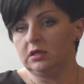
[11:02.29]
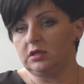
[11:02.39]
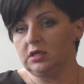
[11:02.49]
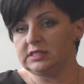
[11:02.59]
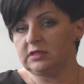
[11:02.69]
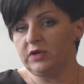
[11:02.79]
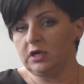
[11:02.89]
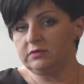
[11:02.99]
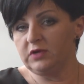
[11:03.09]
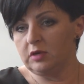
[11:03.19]
To jest
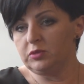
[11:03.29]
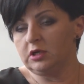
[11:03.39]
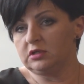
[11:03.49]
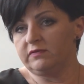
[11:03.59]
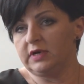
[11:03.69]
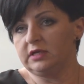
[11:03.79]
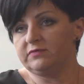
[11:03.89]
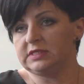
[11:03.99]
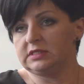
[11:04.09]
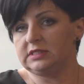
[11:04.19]
wielomilionowa
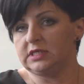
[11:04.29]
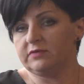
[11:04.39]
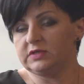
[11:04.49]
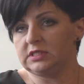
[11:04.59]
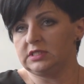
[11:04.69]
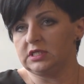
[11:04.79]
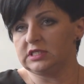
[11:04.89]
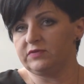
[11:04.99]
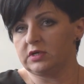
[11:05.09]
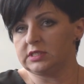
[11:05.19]
inwestycja, inwestycja
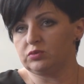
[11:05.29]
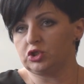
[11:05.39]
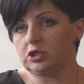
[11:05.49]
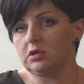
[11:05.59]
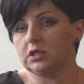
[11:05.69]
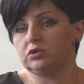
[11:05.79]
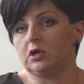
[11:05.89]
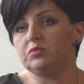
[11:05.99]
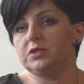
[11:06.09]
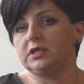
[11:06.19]
niezwykle złożona,
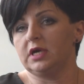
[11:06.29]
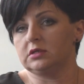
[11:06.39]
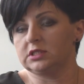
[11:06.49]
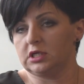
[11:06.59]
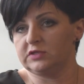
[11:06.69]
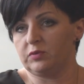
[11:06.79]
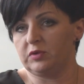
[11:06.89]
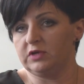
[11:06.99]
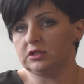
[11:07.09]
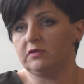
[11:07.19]
którą my jako starostwo
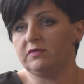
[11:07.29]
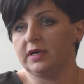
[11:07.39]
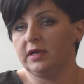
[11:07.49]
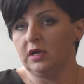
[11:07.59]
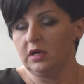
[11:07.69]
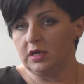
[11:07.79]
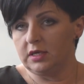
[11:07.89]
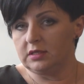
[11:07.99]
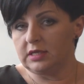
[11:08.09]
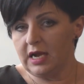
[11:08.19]
powiatowe
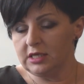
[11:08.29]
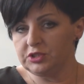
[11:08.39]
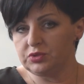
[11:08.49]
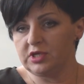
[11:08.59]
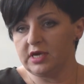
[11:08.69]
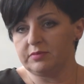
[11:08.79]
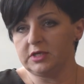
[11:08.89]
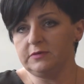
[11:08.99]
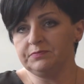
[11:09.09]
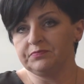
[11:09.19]
e,
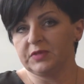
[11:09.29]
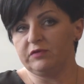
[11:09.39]
realizujemy